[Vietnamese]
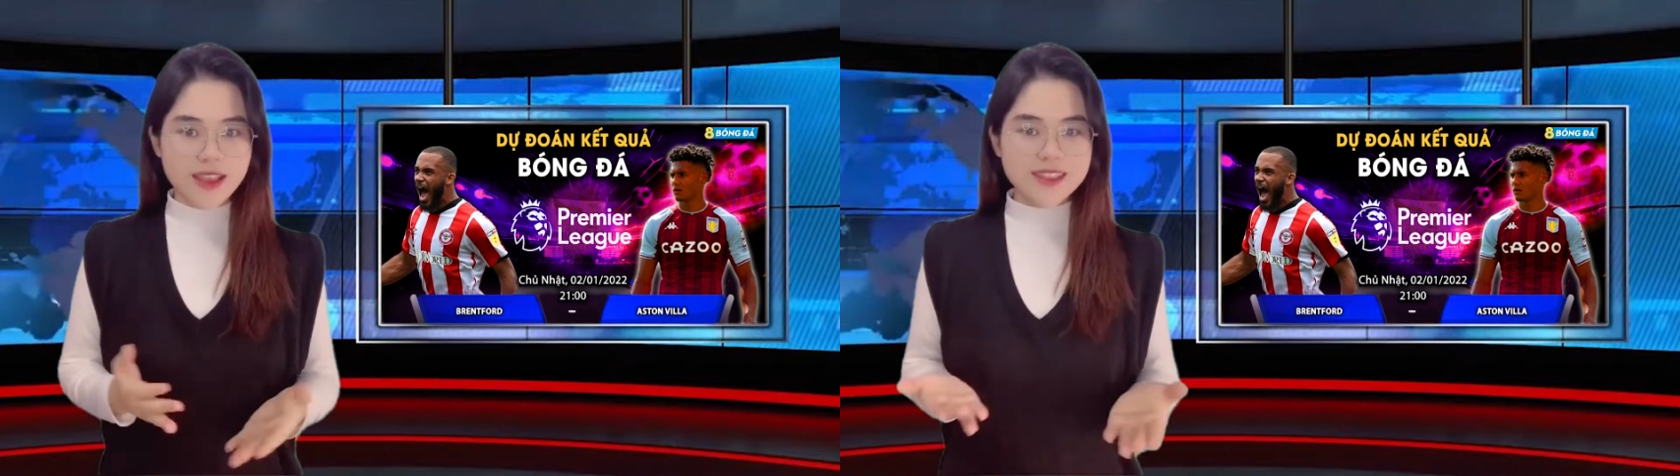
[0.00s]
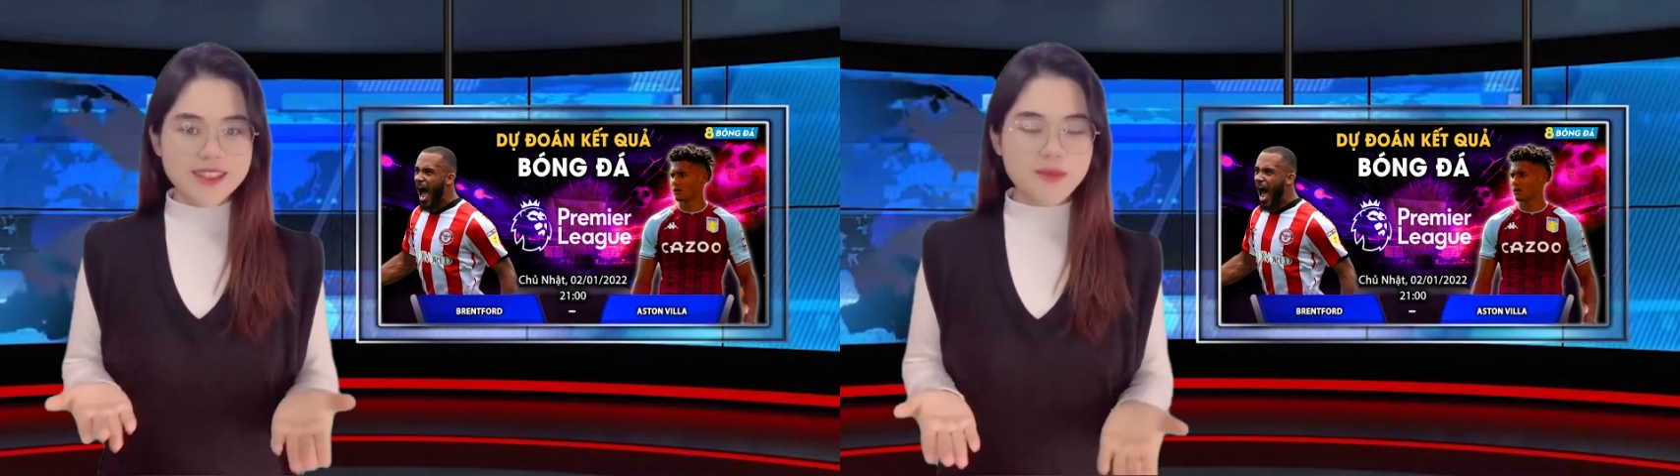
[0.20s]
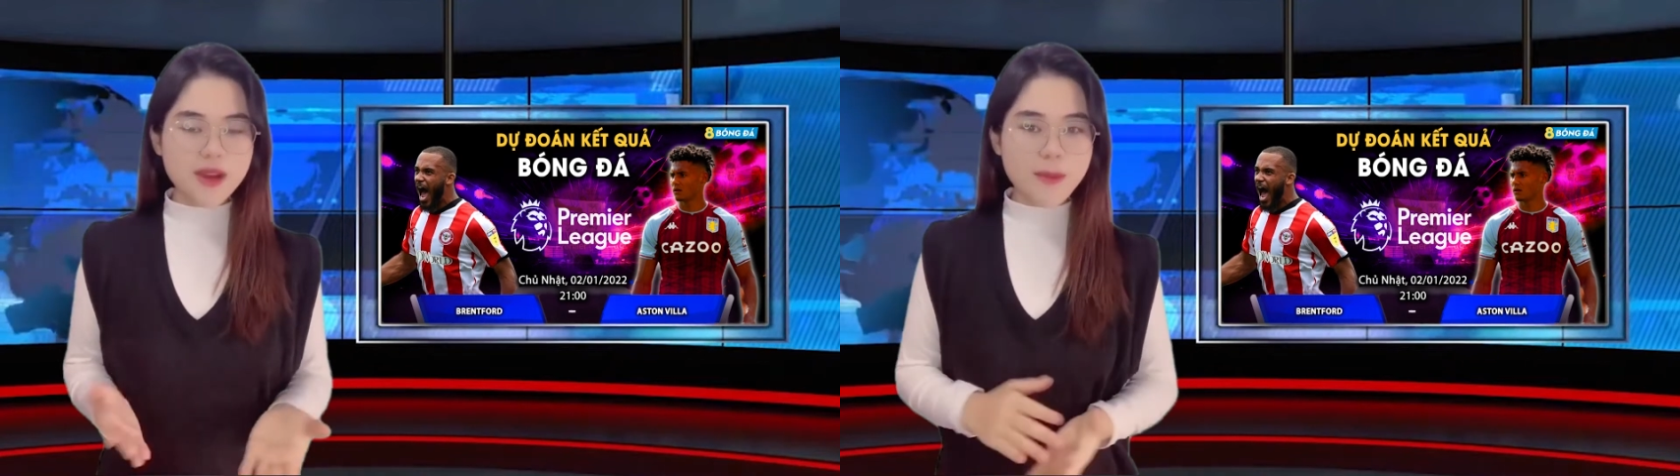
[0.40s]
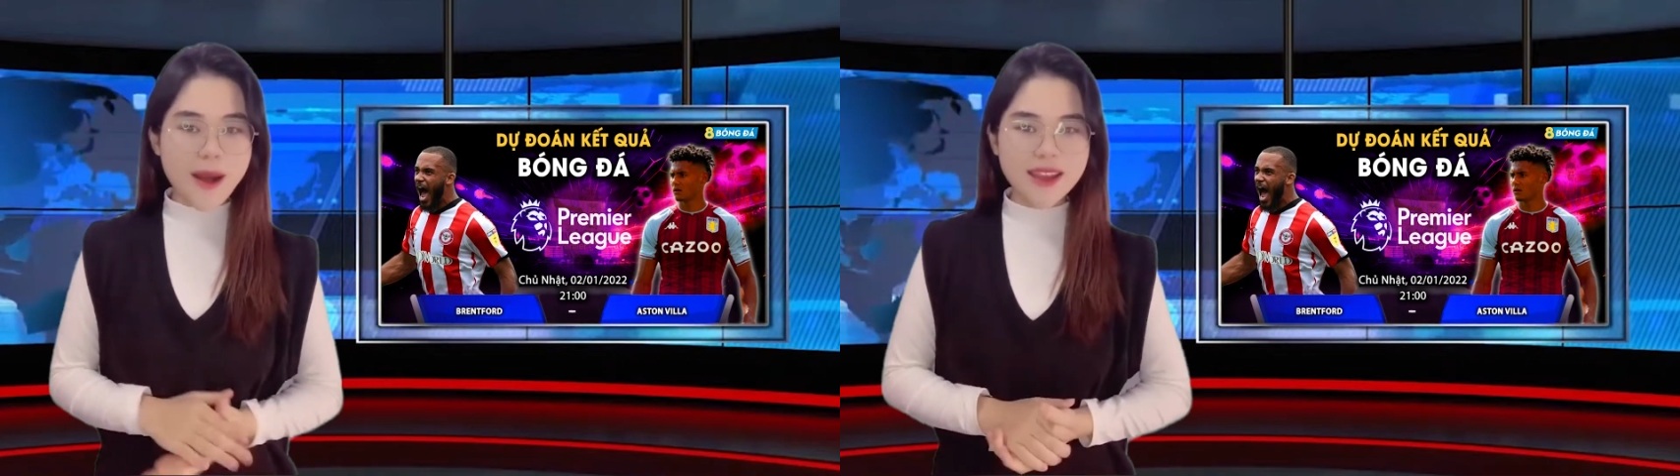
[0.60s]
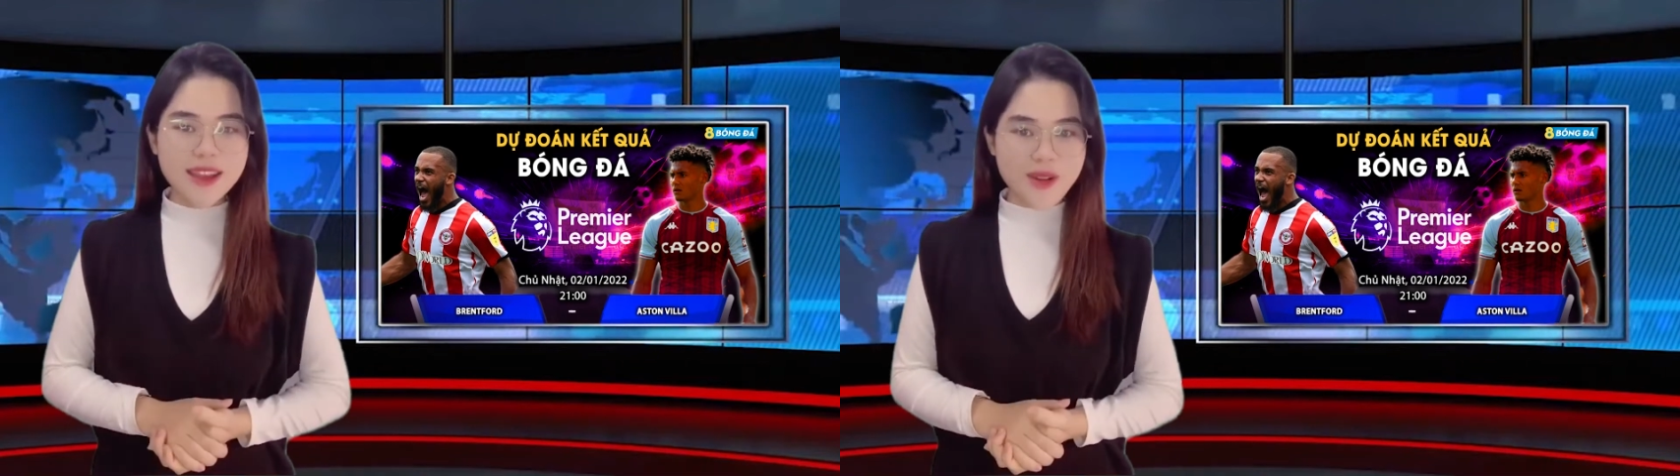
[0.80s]
Chào mừng các
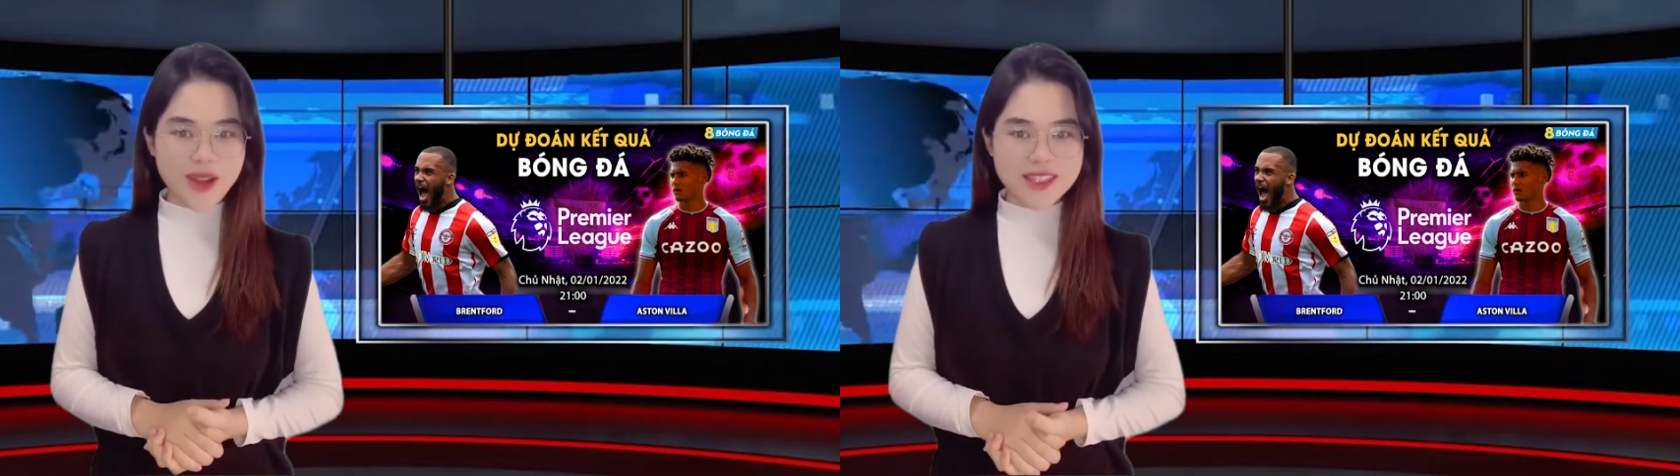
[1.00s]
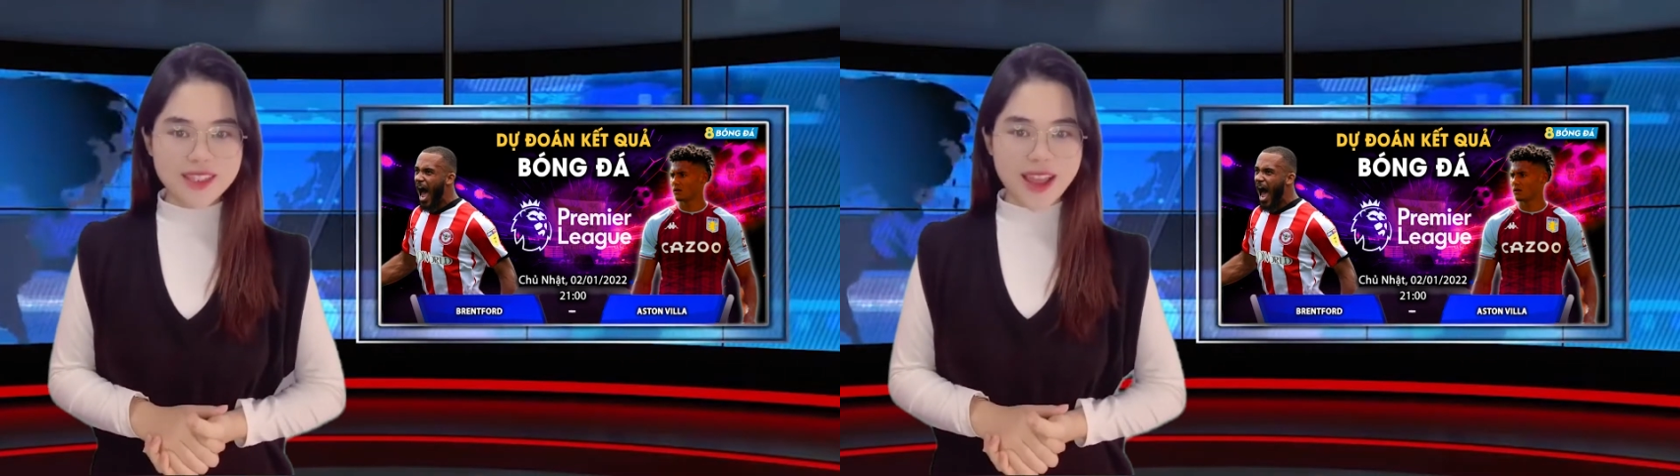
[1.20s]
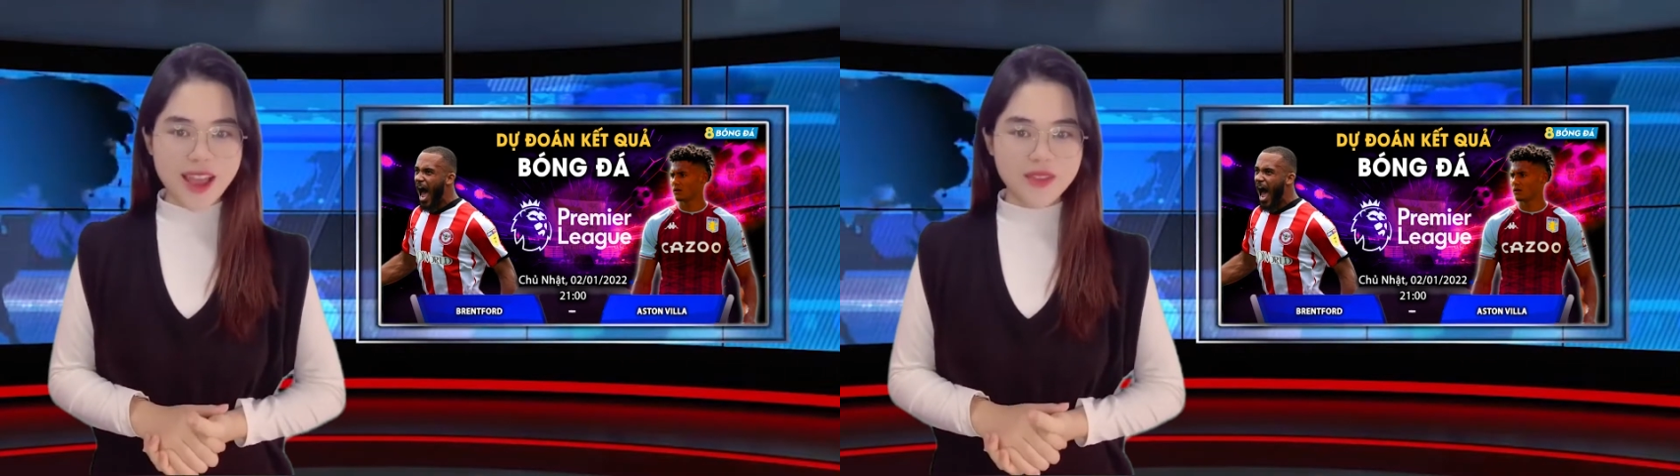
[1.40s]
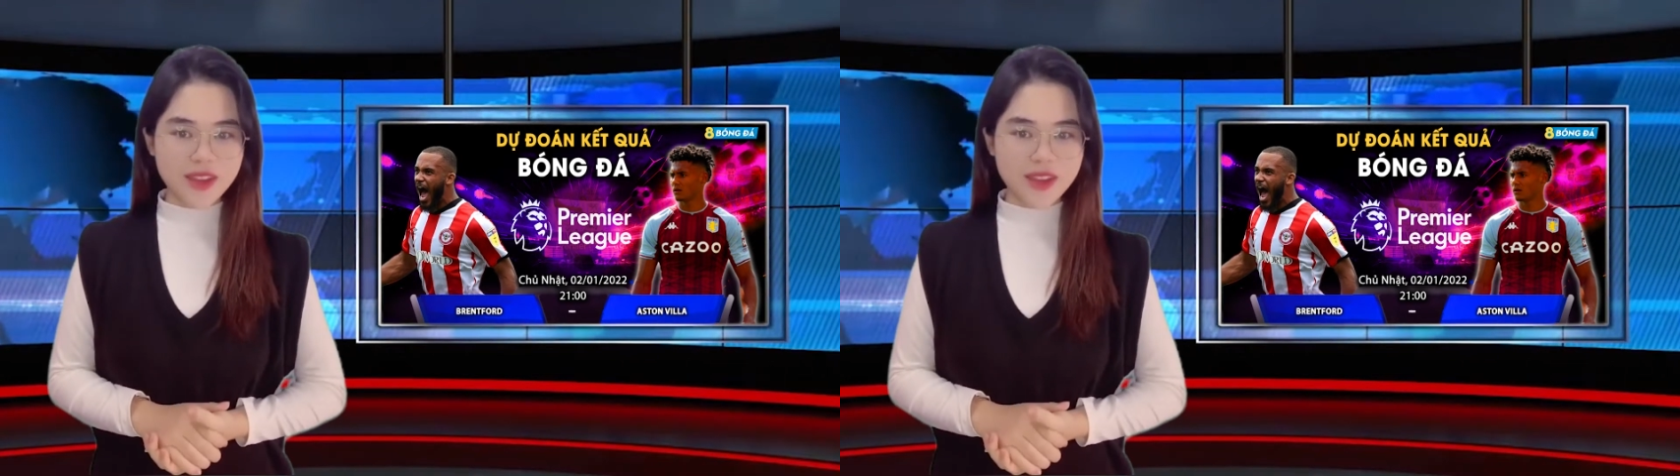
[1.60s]
bạn đã quay trở lại